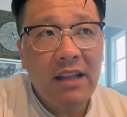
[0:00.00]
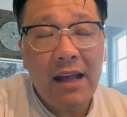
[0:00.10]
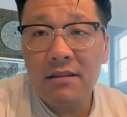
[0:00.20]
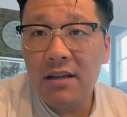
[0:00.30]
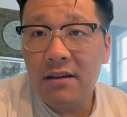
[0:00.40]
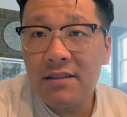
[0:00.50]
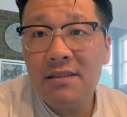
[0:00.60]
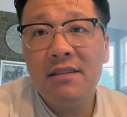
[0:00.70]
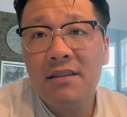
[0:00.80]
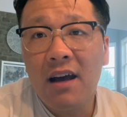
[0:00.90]
它的这个
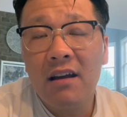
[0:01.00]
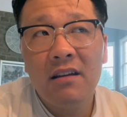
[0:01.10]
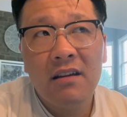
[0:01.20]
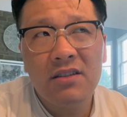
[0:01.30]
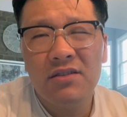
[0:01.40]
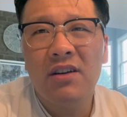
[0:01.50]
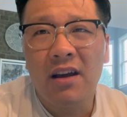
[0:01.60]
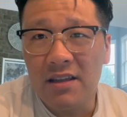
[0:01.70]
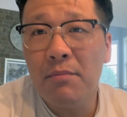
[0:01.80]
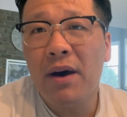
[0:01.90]
机芯呢其实
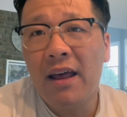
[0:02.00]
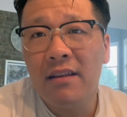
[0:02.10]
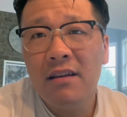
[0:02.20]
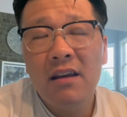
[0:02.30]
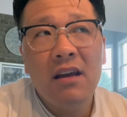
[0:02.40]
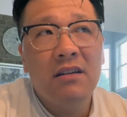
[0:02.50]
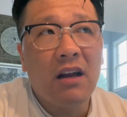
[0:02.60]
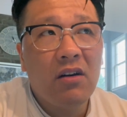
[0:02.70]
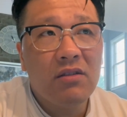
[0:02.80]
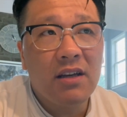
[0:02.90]
很一般，
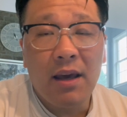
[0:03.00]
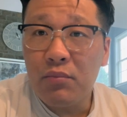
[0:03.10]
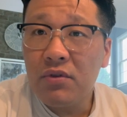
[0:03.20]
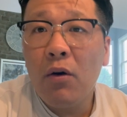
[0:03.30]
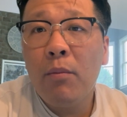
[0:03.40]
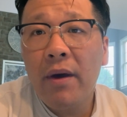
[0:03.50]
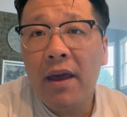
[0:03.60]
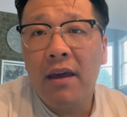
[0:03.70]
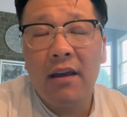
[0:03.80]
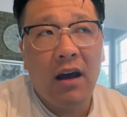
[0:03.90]
然后呢也不透
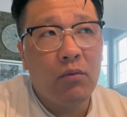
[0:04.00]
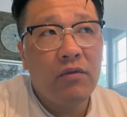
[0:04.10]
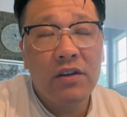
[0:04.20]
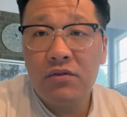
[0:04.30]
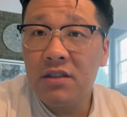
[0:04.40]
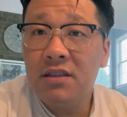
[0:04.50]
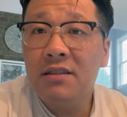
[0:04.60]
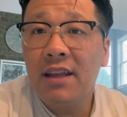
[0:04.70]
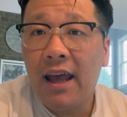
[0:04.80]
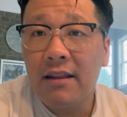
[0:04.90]
背啊，无非就是
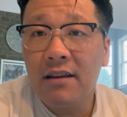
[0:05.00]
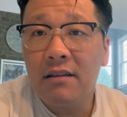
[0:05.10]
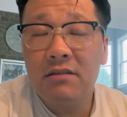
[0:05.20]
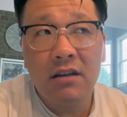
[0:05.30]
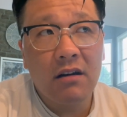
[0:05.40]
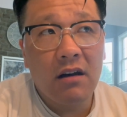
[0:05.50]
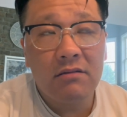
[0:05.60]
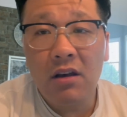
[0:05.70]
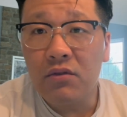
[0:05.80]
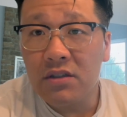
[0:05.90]
经典的这个
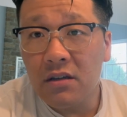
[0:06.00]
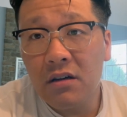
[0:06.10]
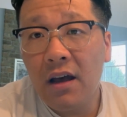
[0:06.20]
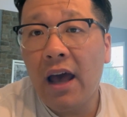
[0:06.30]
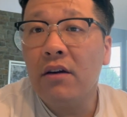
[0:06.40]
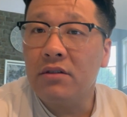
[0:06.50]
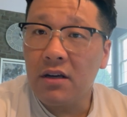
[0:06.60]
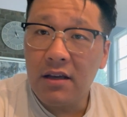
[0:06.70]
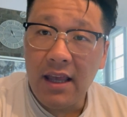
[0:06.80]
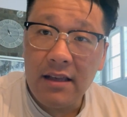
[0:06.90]
造型，还有这
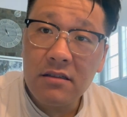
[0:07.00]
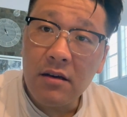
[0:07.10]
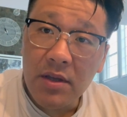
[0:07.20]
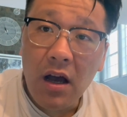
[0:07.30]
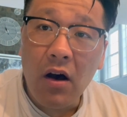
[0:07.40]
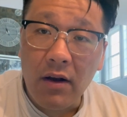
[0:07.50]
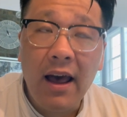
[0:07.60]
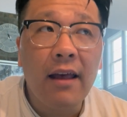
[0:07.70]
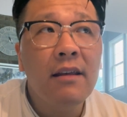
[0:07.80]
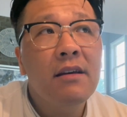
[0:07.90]
个颜色比较好
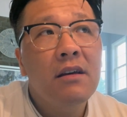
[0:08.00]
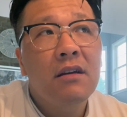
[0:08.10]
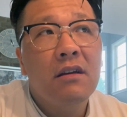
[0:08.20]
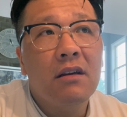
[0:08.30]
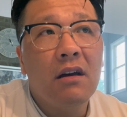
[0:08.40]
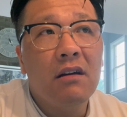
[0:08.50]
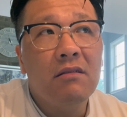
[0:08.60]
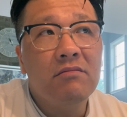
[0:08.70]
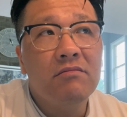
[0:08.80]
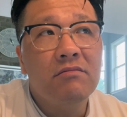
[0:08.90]
看，
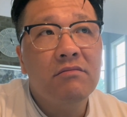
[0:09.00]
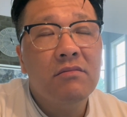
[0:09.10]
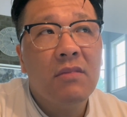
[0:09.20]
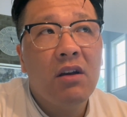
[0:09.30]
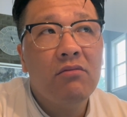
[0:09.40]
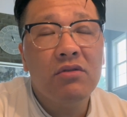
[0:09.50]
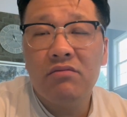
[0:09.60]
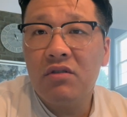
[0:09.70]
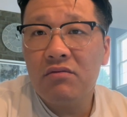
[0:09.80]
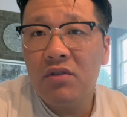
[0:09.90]
嗯。我
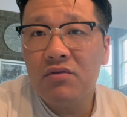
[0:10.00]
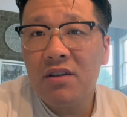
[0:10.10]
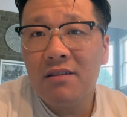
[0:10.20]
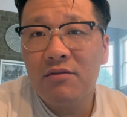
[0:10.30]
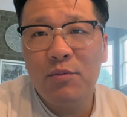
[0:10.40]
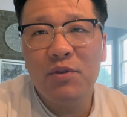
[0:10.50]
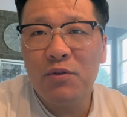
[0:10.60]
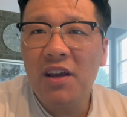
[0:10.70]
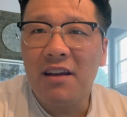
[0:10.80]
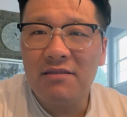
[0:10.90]
我我觉得
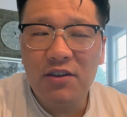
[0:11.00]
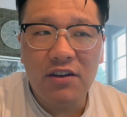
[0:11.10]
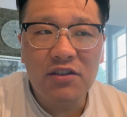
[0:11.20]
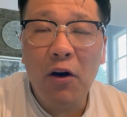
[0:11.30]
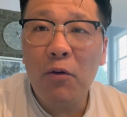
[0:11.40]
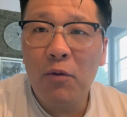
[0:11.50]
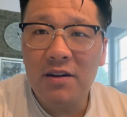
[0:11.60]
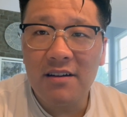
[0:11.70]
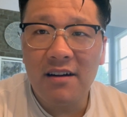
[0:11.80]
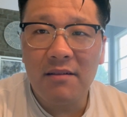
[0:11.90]
有点这个超过
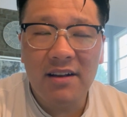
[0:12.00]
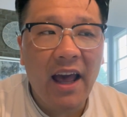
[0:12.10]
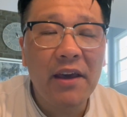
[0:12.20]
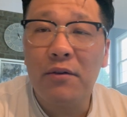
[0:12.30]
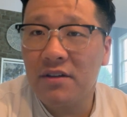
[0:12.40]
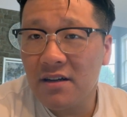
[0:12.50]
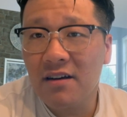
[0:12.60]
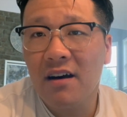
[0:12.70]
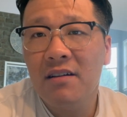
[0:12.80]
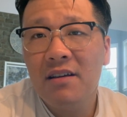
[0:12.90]
这个该有的这
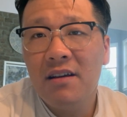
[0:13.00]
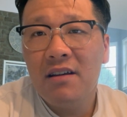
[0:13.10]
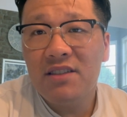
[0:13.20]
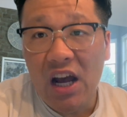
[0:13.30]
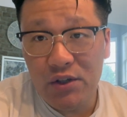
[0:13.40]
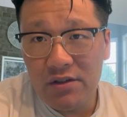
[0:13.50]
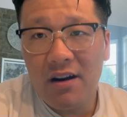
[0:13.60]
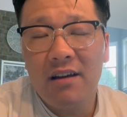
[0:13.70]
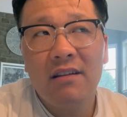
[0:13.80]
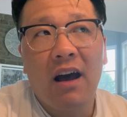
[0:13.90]
个价值
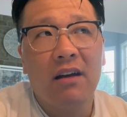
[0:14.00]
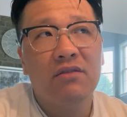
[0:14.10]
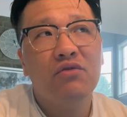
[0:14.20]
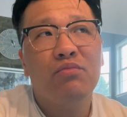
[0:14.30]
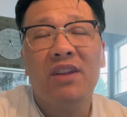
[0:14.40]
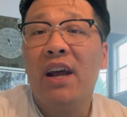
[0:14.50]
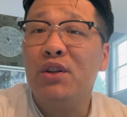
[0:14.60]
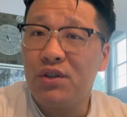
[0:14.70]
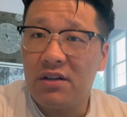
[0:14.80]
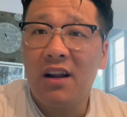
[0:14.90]
了啊，那就不太
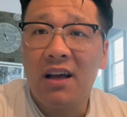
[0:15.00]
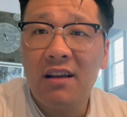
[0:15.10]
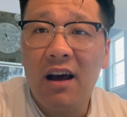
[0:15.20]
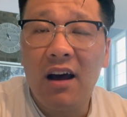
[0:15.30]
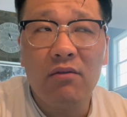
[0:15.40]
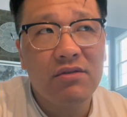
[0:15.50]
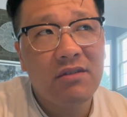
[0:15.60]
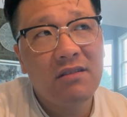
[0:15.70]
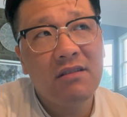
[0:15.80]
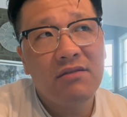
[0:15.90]
值了啊。我觉
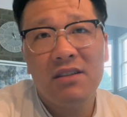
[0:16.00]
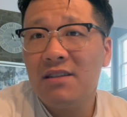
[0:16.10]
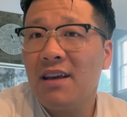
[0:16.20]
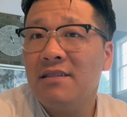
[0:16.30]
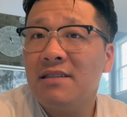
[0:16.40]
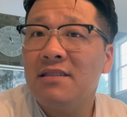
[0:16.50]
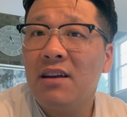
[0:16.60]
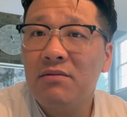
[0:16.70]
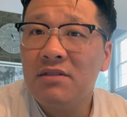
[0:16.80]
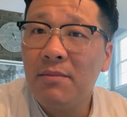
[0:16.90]
得六七千、七
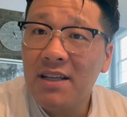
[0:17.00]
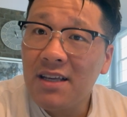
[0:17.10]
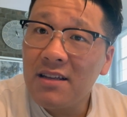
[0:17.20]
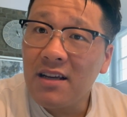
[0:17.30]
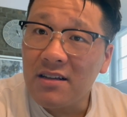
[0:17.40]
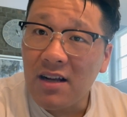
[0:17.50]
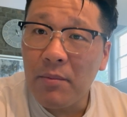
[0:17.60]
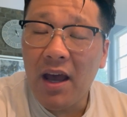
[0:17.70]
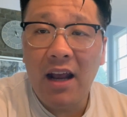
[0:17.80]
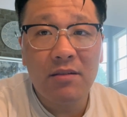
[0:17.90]
千、七八千那个上
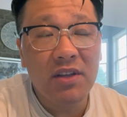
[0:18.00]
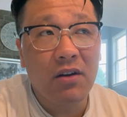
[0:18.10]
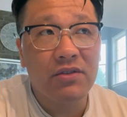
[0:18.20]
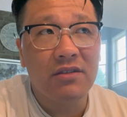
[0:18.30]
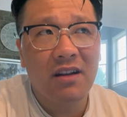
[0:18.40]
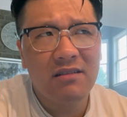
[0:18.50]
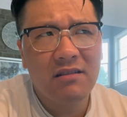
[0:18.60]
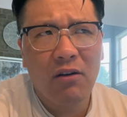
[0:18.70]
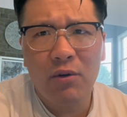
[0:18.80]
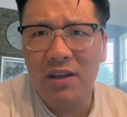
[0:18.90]
面还是比较值，但是
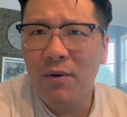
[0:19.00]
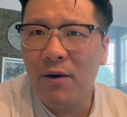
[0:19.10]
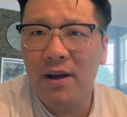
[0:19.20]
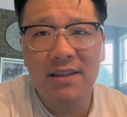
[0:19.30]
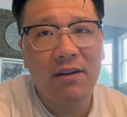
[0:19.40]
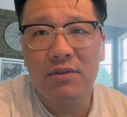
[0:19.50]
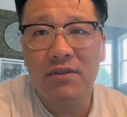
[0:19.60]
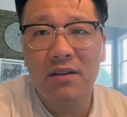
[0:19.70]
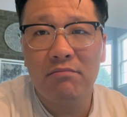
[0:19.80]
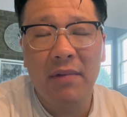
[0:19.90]
超过一万块钱，我
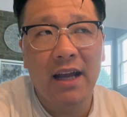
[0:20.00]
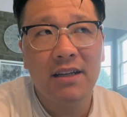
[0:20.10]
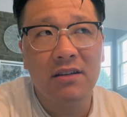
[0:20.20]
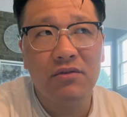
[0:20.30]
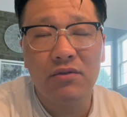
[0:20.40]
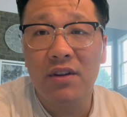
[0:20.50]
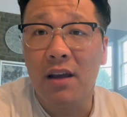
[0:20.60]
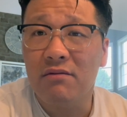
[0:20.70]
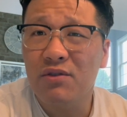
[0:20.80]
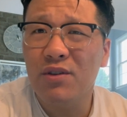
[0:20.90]
觉得买这个就有点
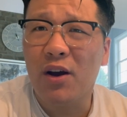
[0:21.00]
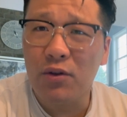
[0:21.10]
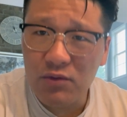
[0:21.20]
有点